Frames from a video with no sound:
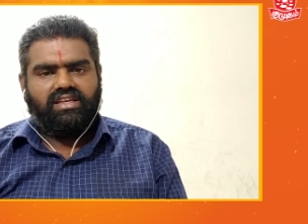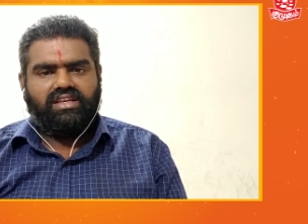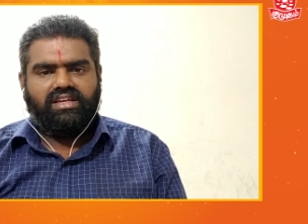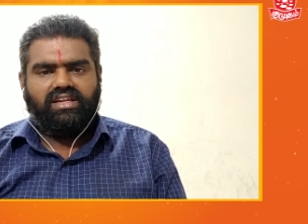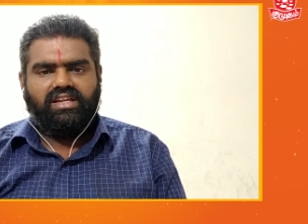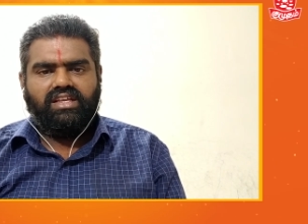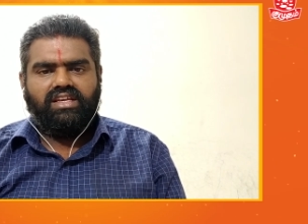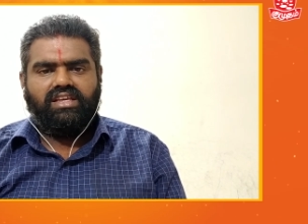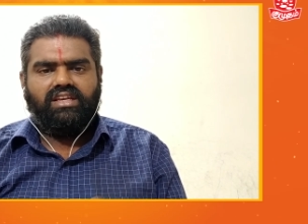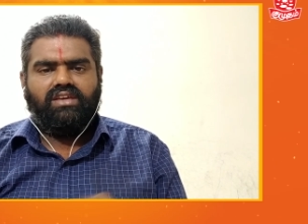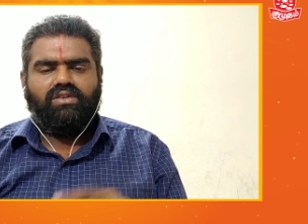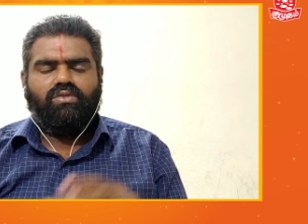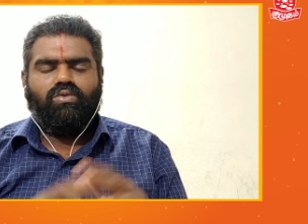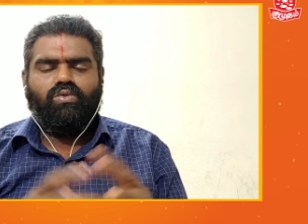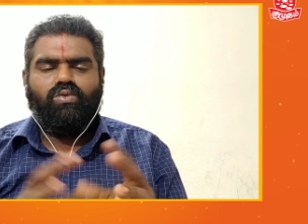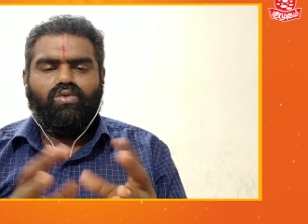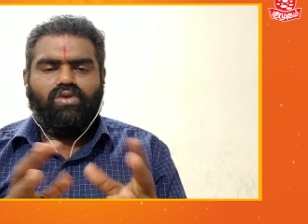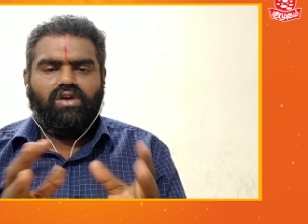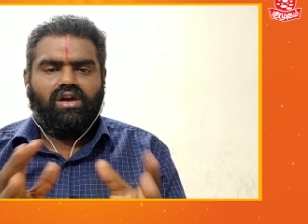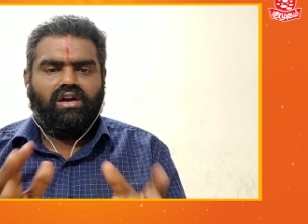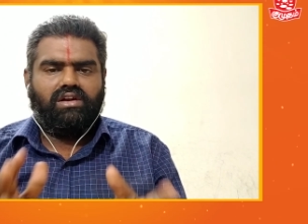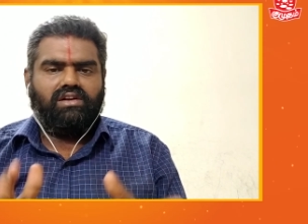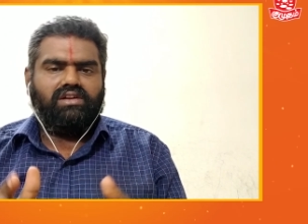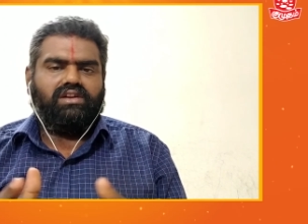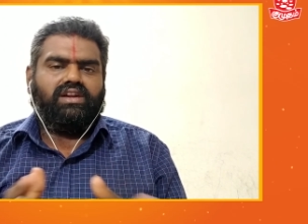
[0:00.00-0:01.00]
இனி
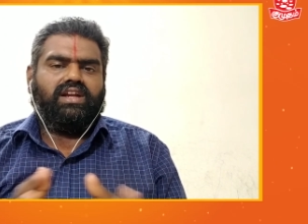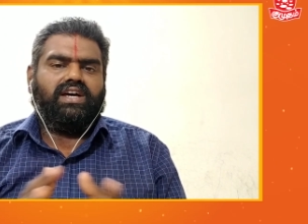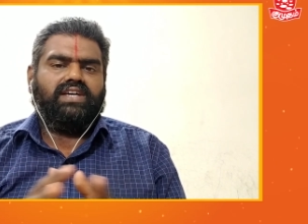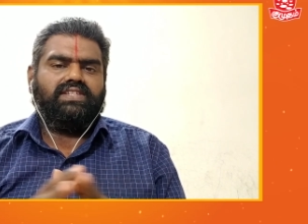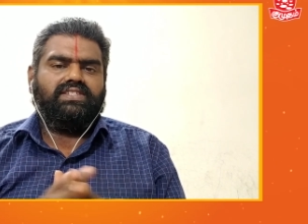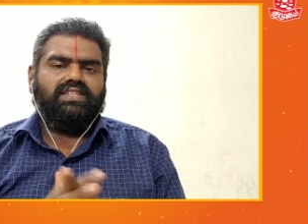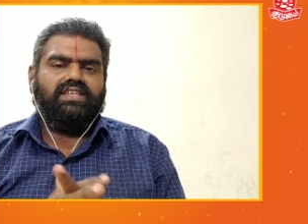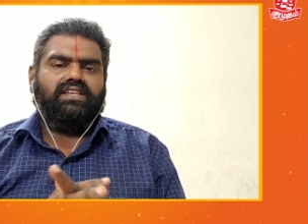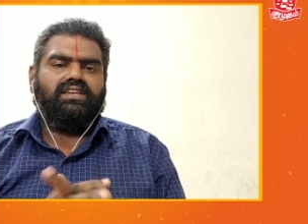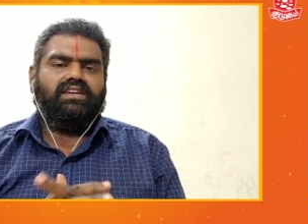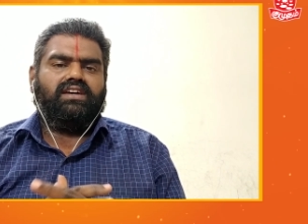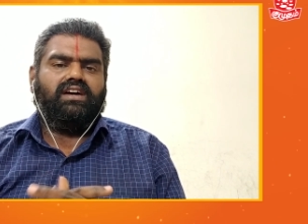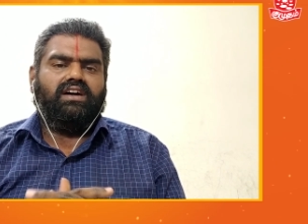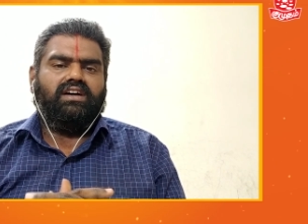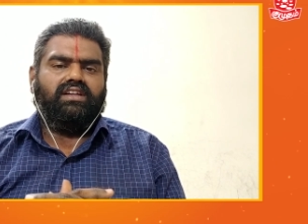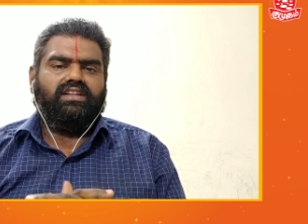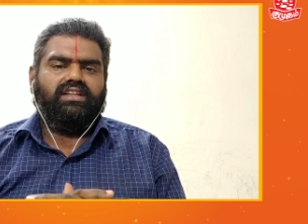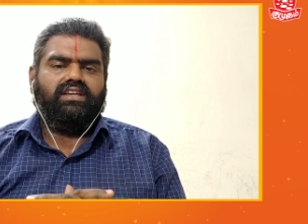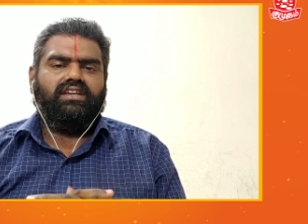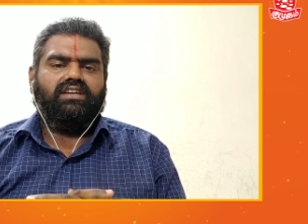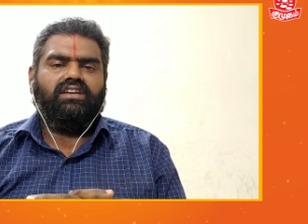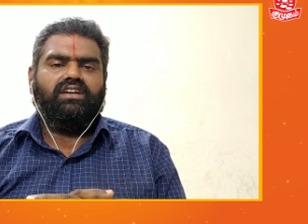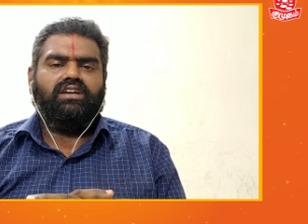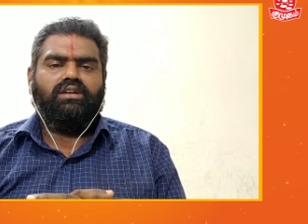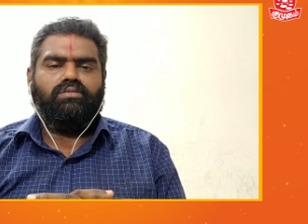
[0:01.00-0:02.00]
உங்கள் ராசிக்கான
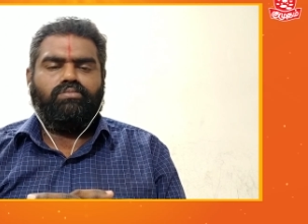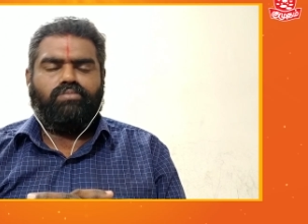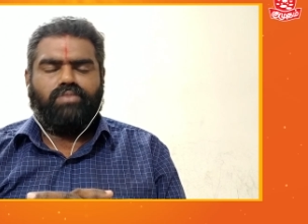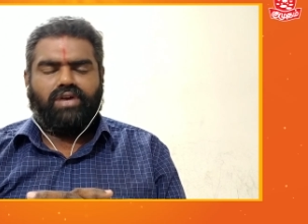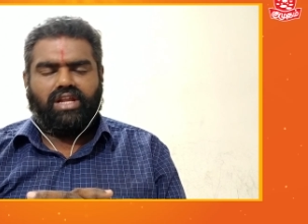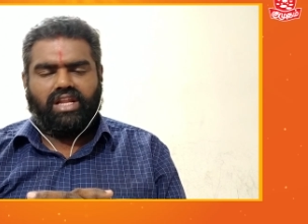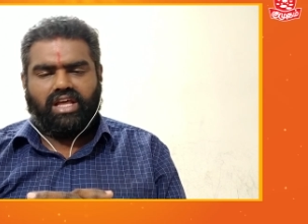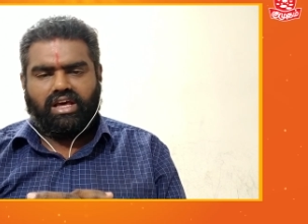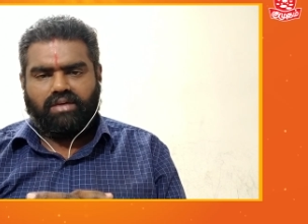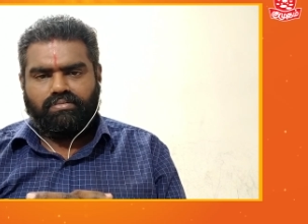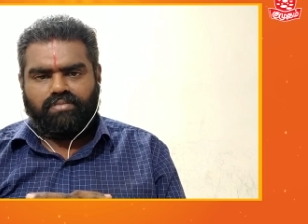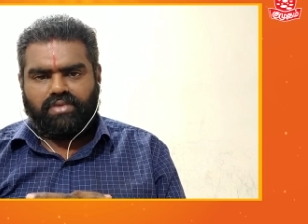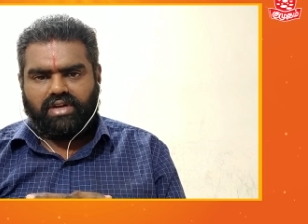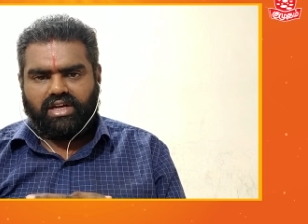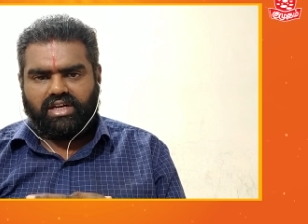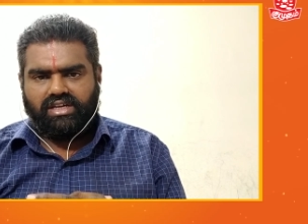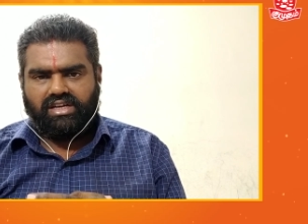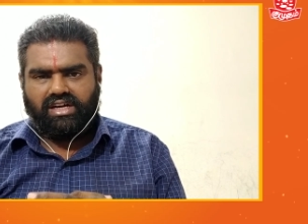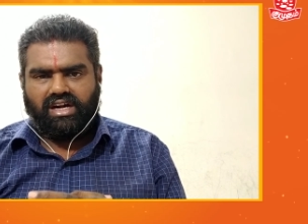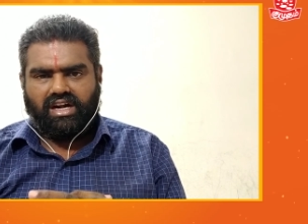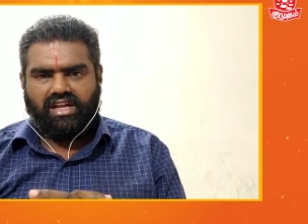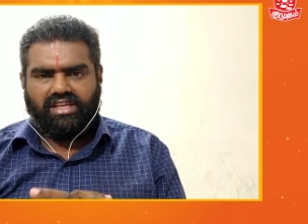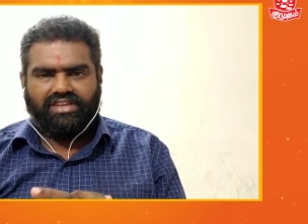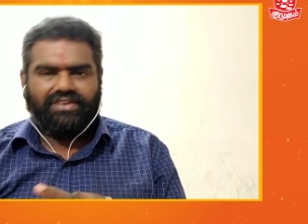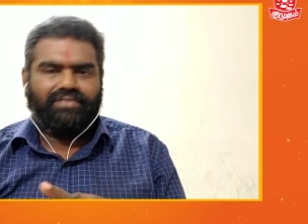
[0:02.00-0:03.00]

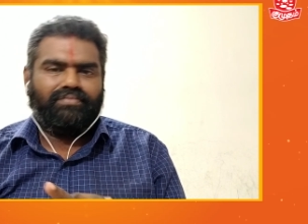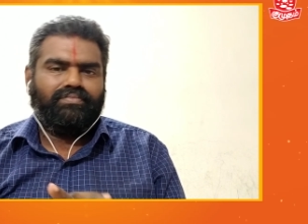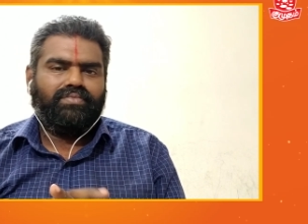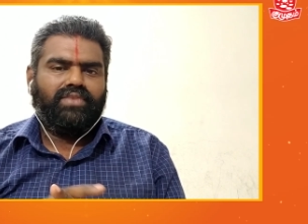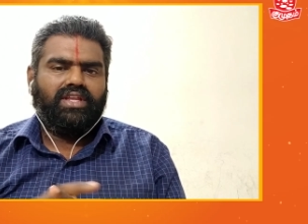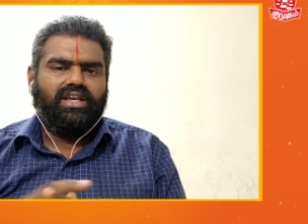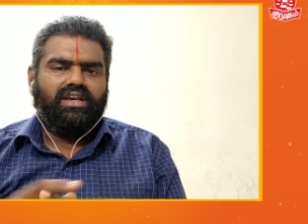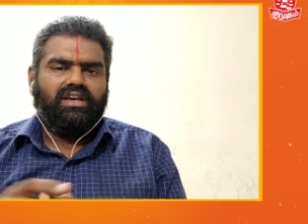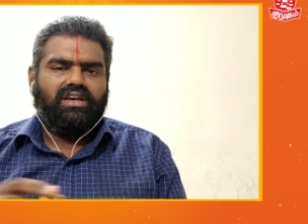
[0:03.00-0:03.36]
பலாபலன்களையும்